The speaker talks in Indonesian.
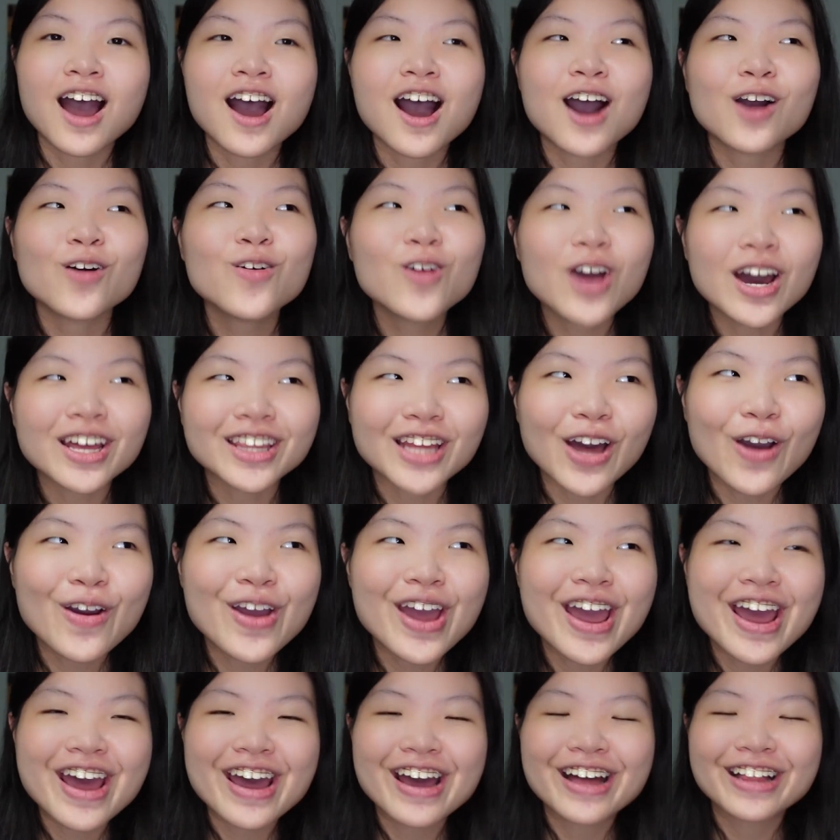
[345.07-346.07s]
aku nggak tahu
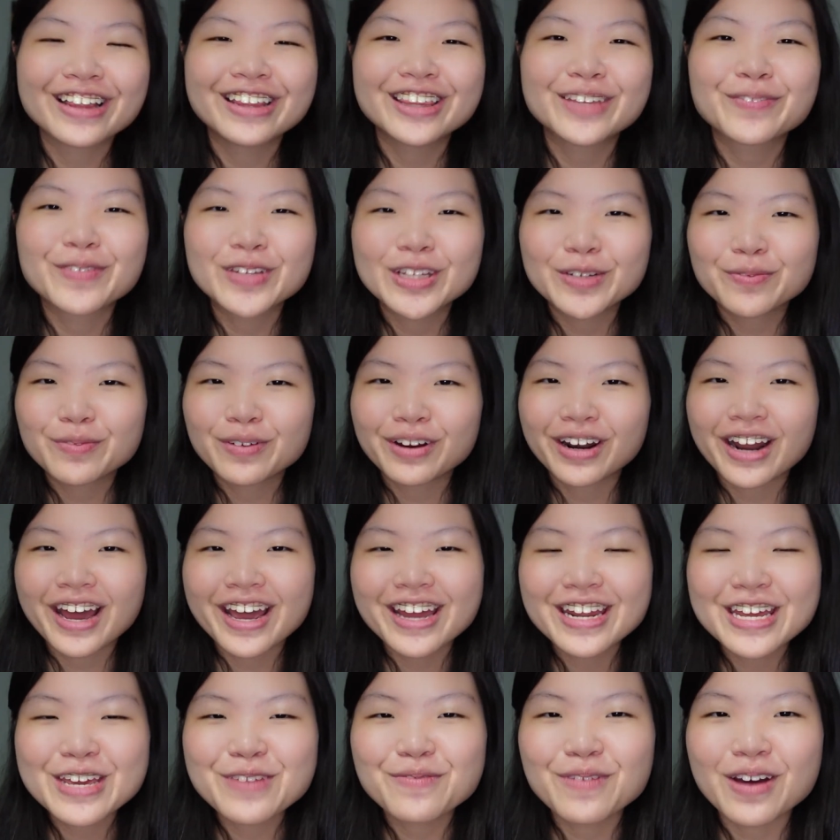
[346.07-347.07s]
ya yang teman-teman
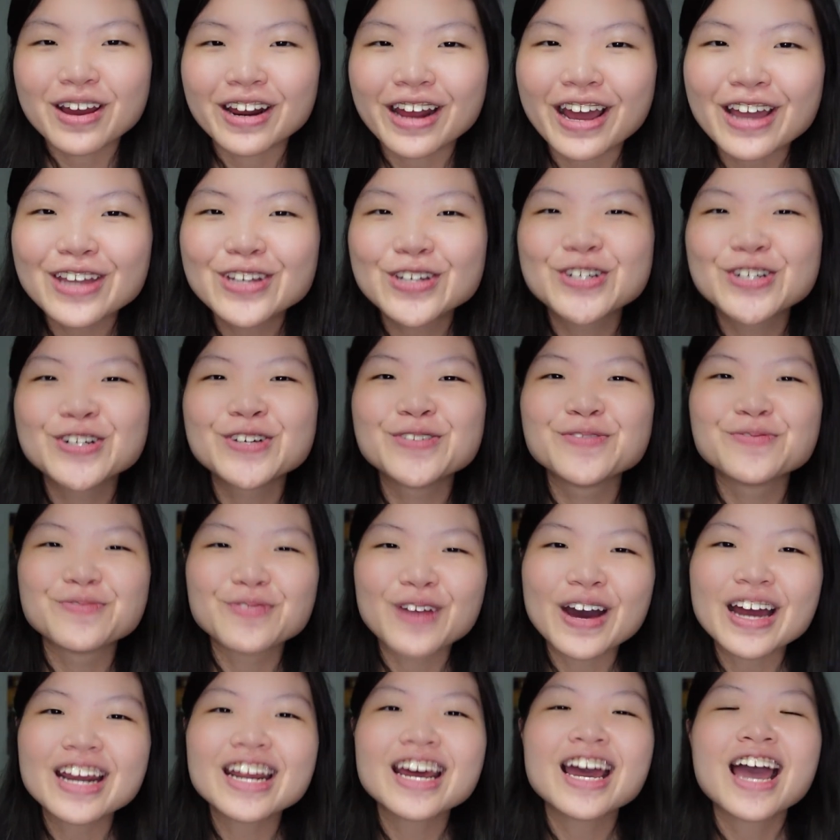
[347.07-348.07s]
lain gimana
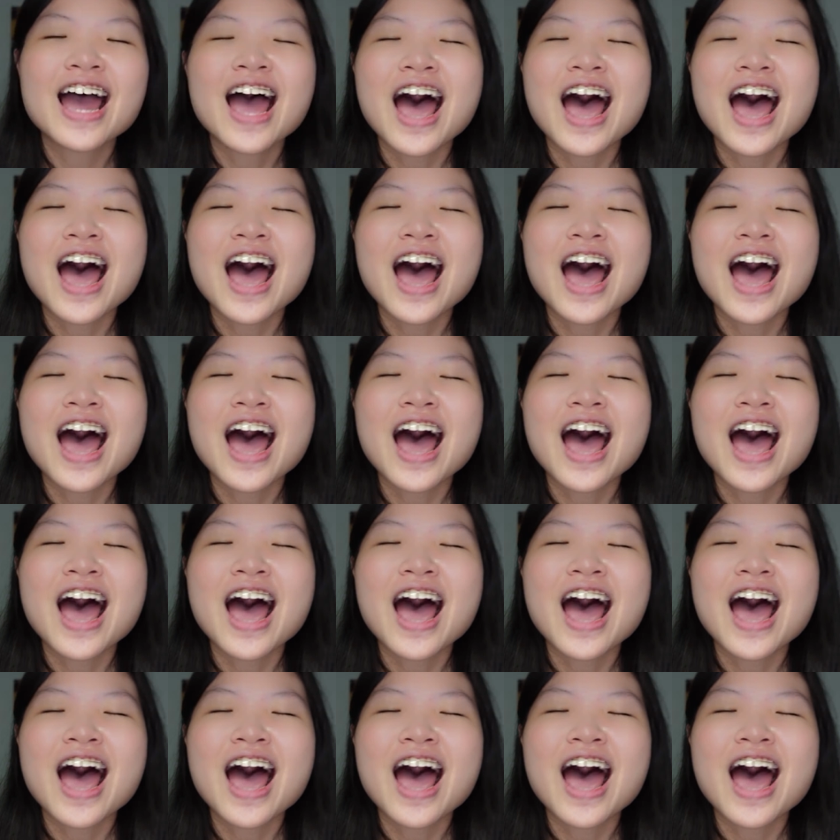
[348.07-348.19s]
cuman